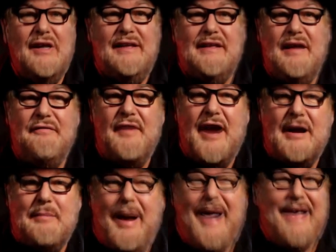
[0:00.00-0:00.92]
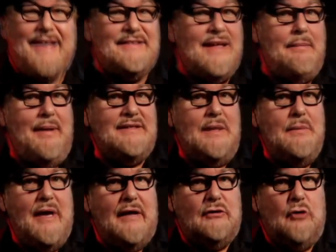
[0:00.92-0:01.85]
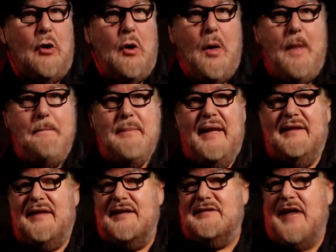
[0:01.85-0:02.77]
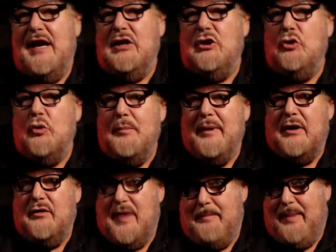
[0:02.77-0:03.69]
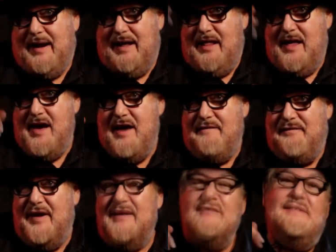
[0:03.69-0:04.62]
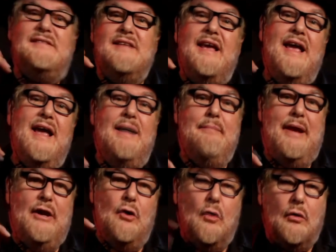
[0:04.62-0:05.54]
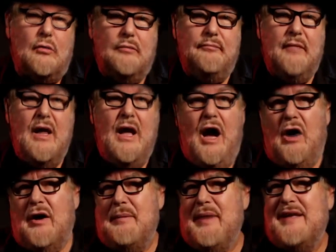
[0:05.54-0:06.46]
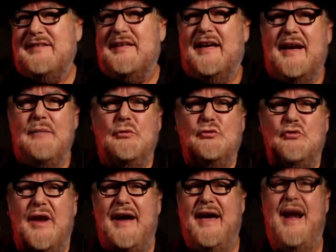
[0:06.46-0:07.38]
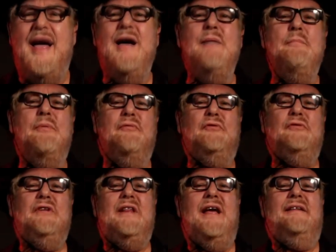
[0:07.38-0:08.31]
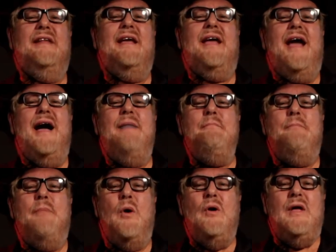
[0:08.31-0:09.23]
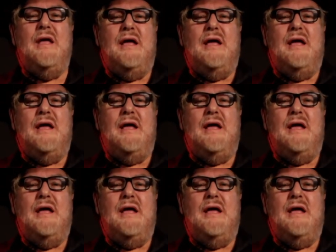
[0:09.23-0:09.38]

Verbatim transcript: que el diafragma está más abierto mientras el número de parada F sea menor. Ahora bien, si queremos una gran profundidad de campo,